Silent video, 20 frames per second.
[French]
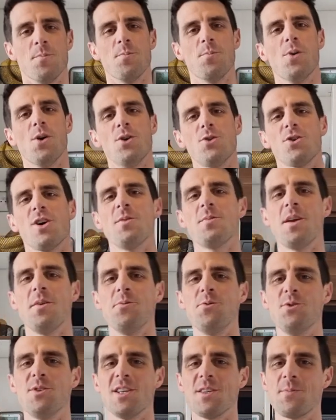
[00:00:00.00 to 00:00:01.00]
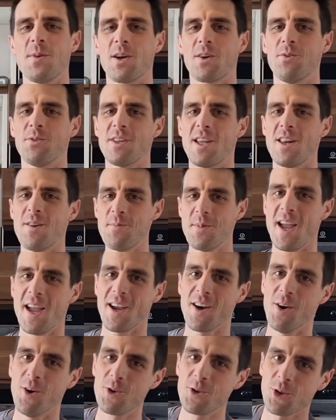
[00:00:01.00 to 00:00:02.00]
Bonjour et bienvenue, j'espère que vous allez
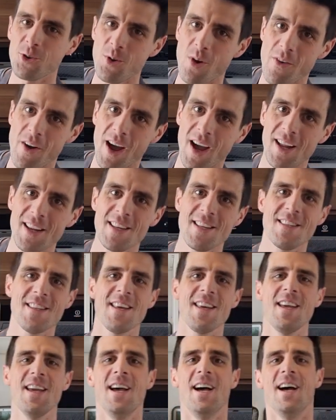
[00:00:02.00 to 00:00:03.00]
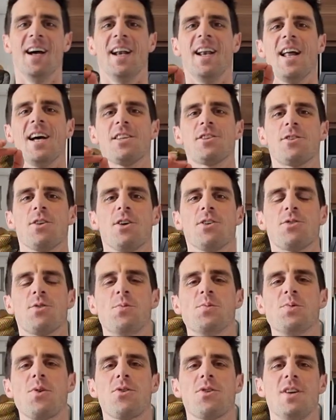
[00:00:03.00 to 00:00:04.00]
bien. Aujourd'hui, on va réaliser la
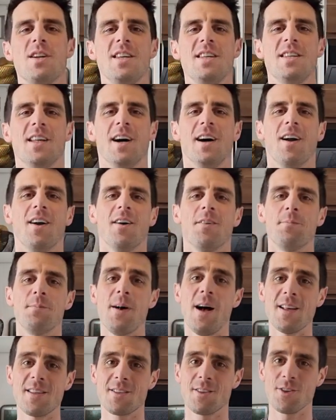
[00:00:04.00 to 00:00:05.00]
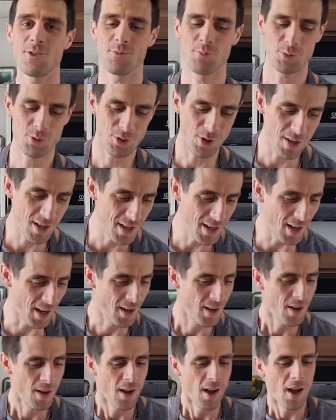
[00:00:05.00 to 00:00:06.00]
sauce mousseline. Alors, ma sauce
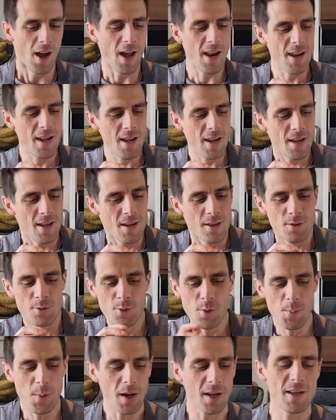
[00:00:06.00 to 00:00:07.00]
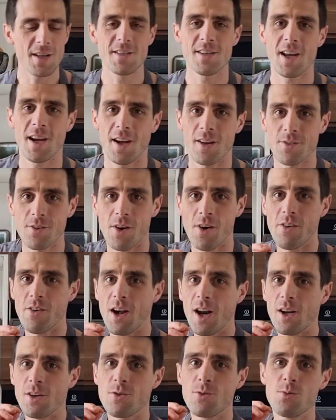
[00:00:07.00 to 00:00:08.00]
mousseline, elle est super légère. on
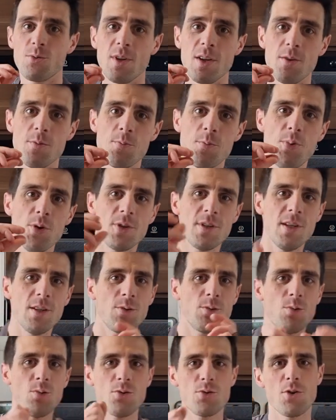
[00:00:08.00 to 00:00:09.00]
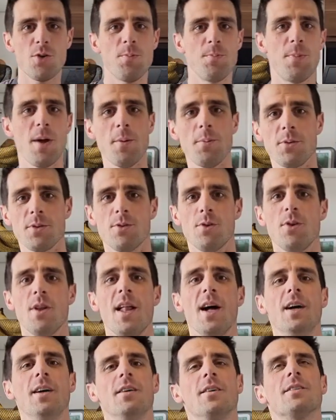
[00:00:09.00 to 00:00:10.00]
va ajouter une petite touche de peps
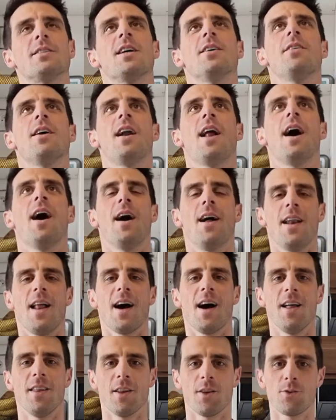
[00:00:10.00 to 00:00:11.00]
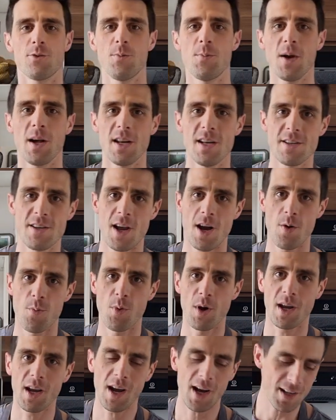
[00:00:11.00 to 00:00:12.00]
dedans. Ça va la, rendre super légère,
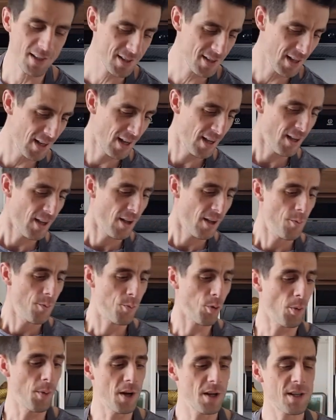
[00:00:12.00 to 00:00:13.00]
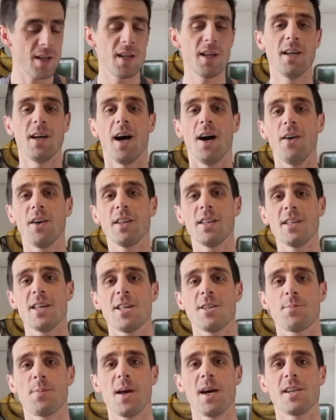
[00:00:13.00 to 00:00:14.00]
moins grasse pour manger avec des
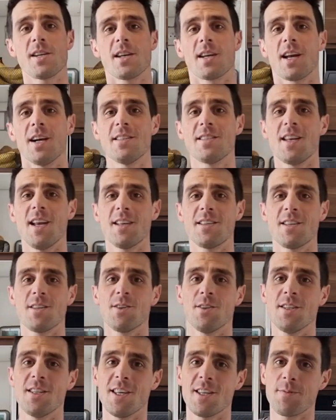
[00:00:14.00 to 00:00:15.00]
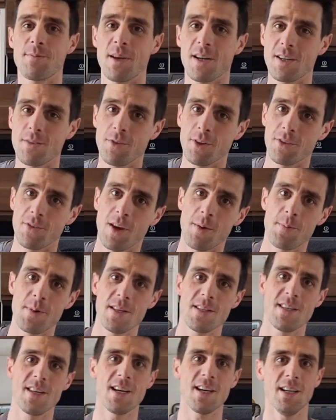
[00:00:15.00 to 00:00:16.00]
asperges. Quand c'est la saison des asperges, il faut se faire
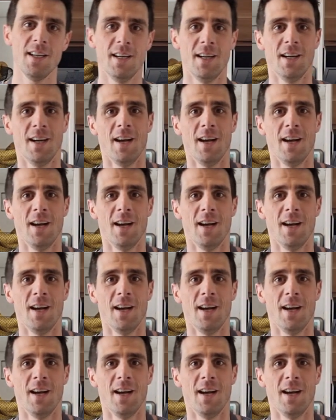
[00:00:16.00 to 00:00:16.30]
plaisir.